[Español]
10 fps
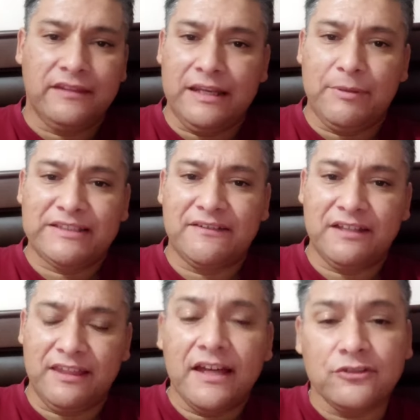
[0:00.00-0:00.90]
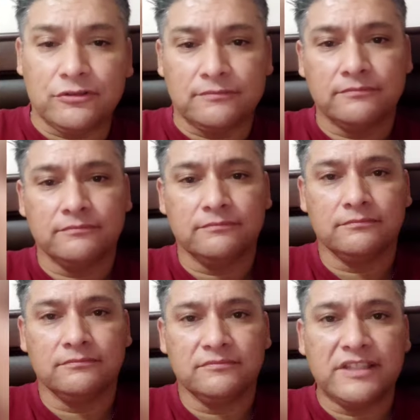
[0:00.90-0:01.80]
de la Plaza Baquedano.
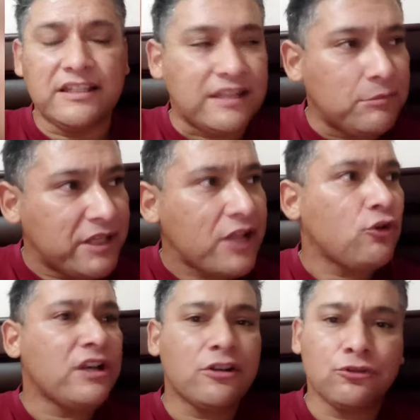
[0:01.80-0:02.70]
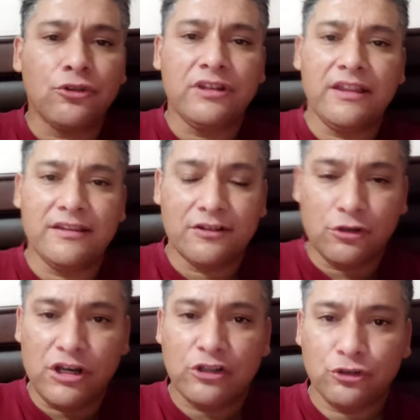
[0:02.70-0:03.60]
Quiere terminar con la rotonda,
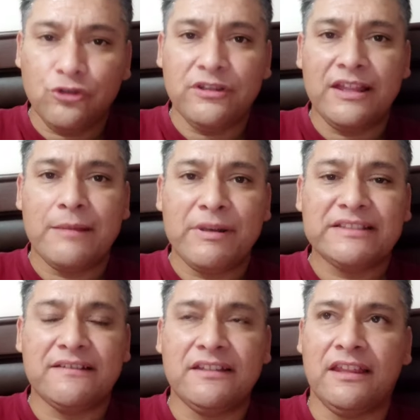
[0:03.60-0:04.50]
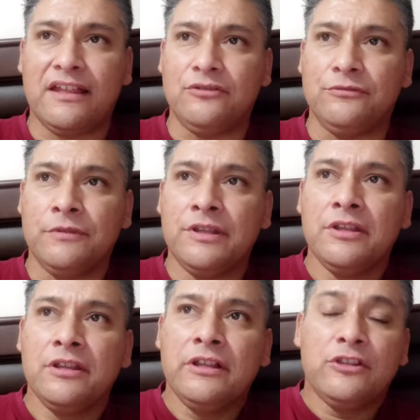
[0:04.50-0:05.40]
con la rotonda de la Plaza Baquedano.
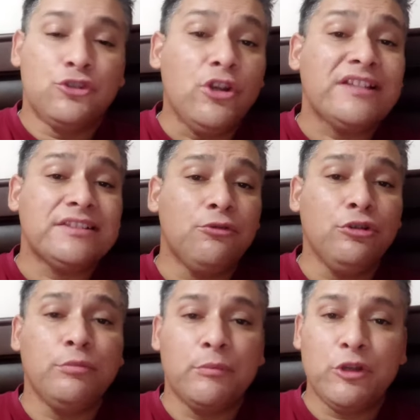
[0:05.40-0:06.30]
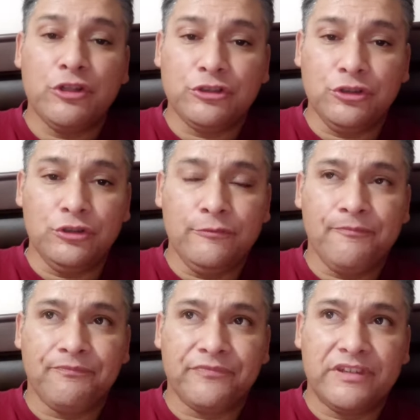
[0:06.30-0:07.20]
Yo le aseguro, primero que todo,
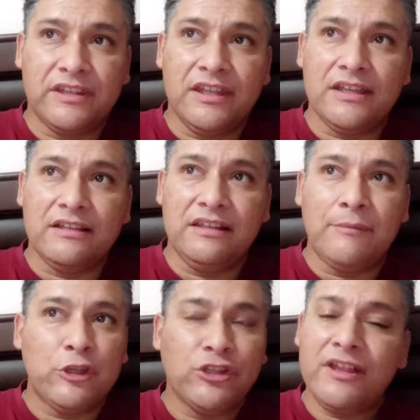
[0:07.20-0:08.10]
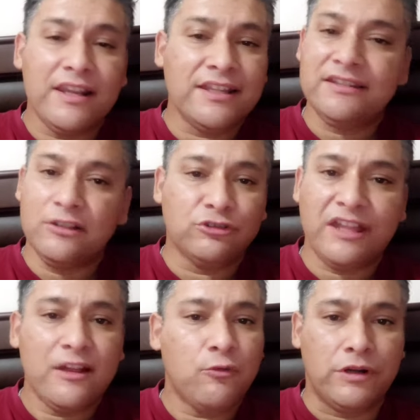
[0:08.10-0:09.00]
que la mayoría de la gente no
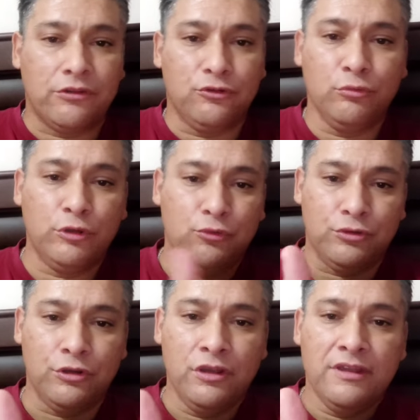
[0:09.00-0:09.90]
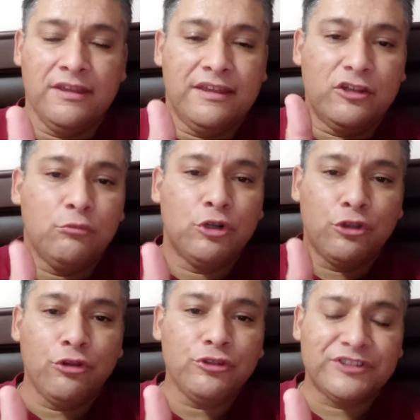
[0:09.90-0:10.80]
está de acuerdo, número uno. Y
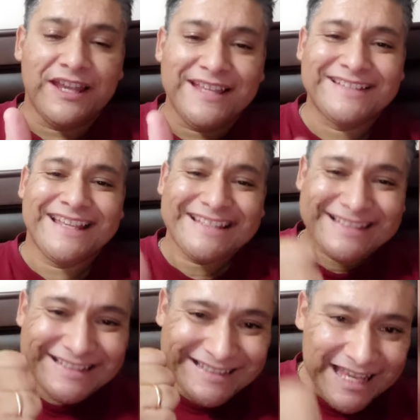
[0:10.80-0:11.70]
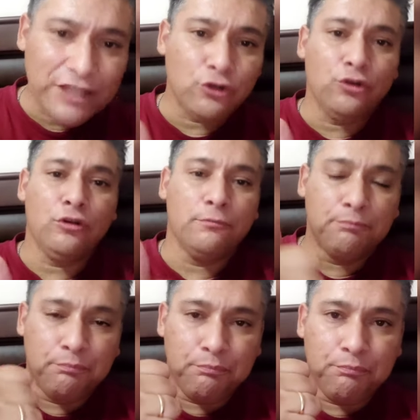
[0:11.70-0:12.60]
número dos, es cero
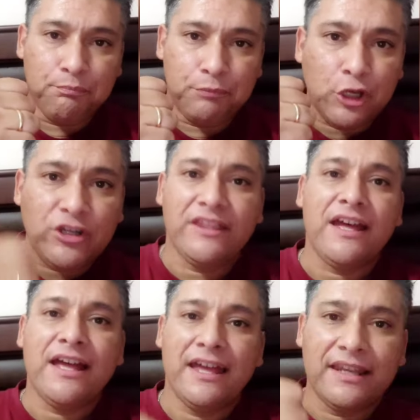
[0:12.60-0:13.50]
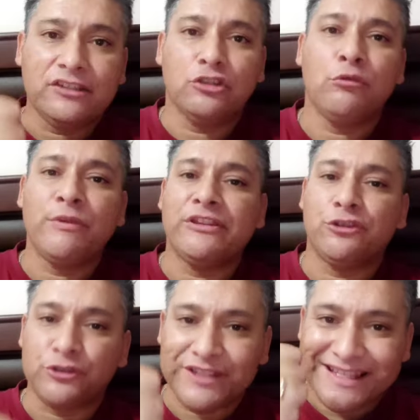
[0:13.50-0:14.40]
prioridad en estos
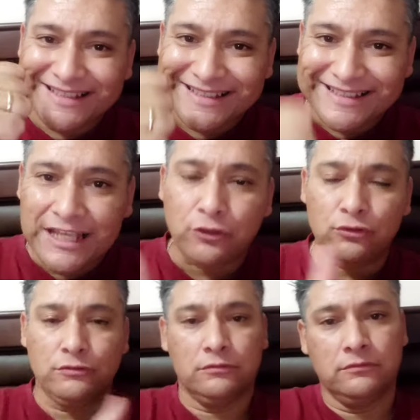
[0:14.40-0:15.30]
momentos. Cero.